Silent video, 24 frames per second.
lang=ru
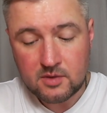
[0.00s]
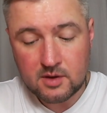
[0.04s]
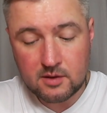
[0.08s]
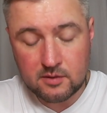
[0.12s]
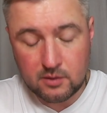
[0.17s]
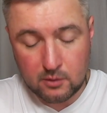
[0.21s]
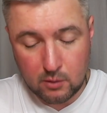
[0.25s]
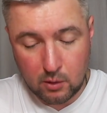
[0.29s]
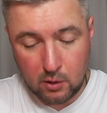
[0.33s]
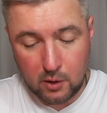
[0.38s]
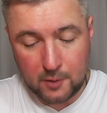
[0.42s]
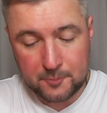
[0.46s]

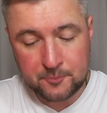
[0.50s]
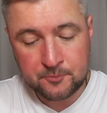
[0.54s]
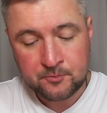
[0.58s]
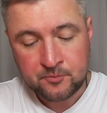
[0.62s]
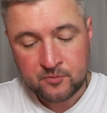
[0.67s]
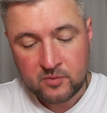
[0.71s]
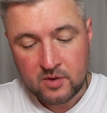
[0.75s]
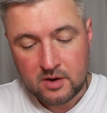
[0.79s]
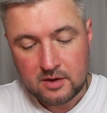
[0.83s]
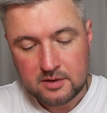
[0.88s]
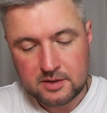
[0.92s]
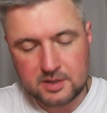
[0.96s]
Но
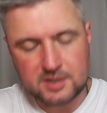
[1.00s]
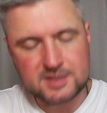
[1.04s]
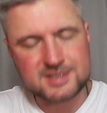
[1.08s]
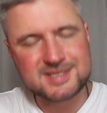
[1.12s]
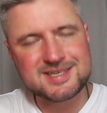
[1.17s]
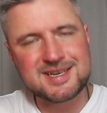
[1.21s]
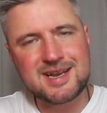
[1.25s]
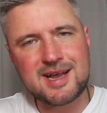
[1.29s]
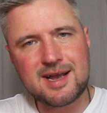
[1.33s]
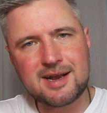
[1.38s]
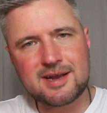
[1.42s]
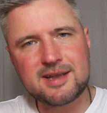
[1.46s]

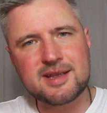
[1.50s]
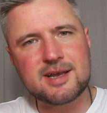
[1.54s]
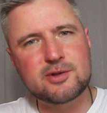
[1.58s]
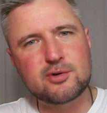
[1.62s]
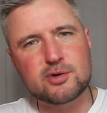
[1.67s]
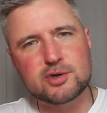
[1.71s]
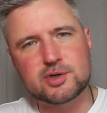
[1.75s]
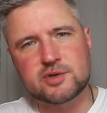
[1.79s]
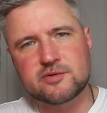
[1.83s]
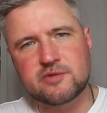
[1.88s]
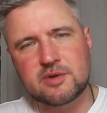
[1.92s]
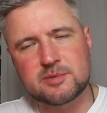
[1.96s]
кисляк, я
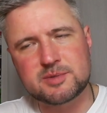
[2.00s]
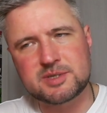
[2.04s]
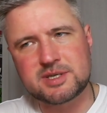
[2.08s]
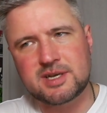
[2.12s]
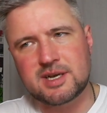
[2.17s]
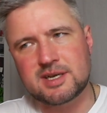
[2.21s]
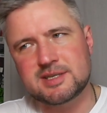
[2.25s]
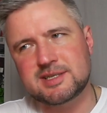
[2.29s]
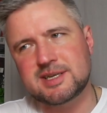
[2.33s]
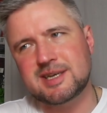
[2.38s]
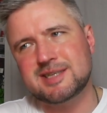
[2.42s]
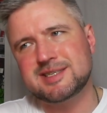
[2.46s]
должен вам
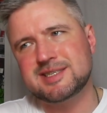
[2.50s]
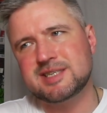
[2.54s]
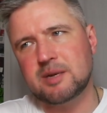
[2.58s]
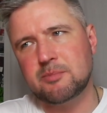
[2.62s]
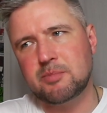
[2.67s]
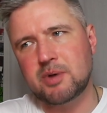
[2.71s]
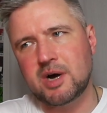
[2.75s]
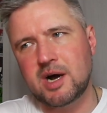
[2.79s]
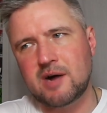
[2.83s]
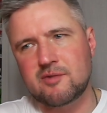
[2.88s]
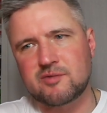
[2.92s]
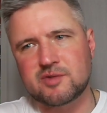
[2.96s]
сказать,
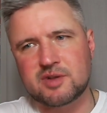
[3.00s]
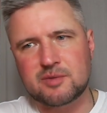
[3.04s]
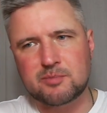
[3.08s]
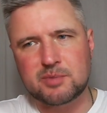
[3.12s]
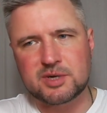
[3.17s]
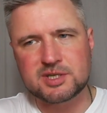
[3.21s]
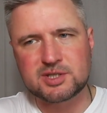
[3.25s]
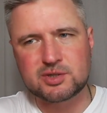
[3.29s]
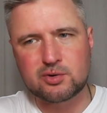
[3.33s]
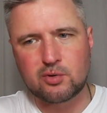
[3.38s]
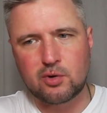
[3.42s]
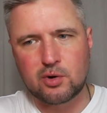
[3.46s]
забавный,
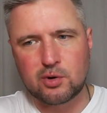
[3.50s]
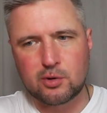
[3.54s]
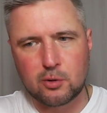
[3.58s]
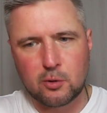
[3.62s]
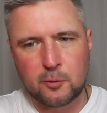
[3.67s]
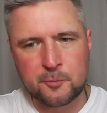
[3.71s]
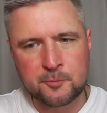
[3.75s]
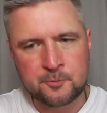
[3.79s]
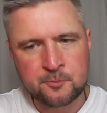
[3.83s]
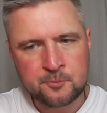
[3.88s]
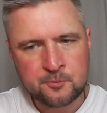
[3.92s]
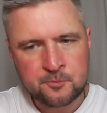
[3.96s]

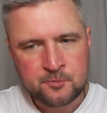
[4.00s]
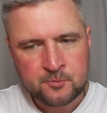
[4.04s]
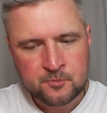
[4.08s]
поскольку